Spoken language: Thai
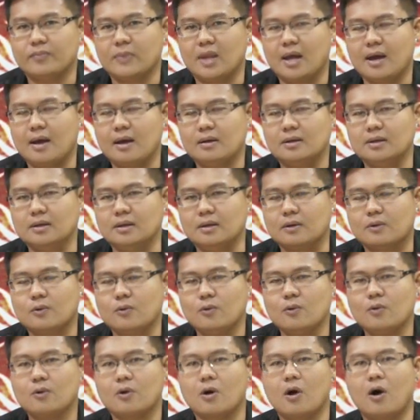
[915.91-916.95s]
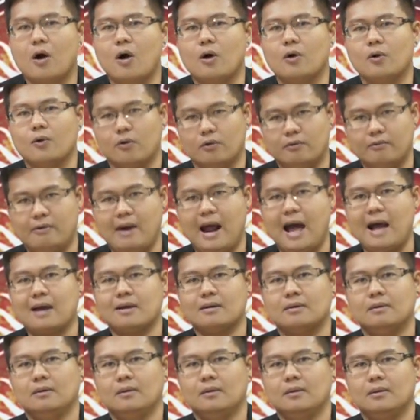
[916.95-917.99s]
นะหรือคู่ครองคนรัก
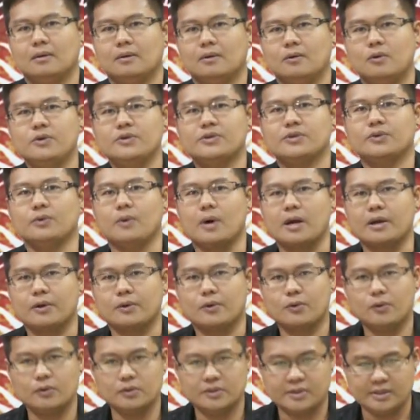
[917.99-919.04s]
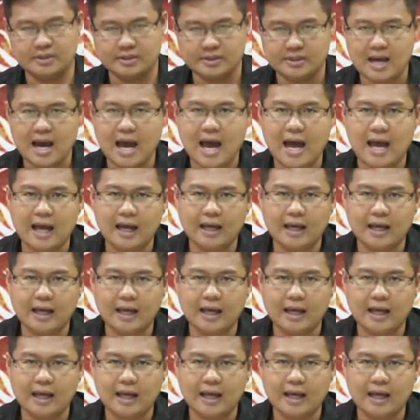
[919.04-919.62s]
หุ้นส่วน คู่สัญญา